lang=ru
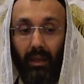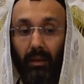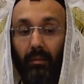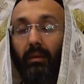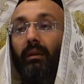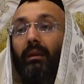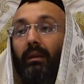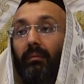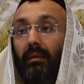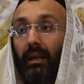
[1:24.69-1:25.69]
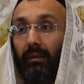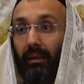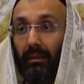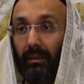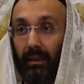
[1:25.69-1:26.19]
и, и э,
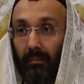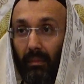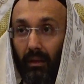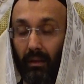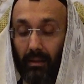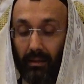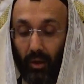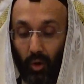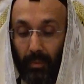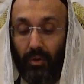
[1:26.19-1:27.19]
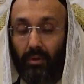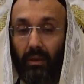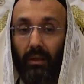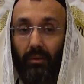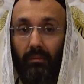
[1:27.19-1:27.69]
договорился за общую
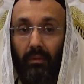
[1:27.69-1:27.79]
цену,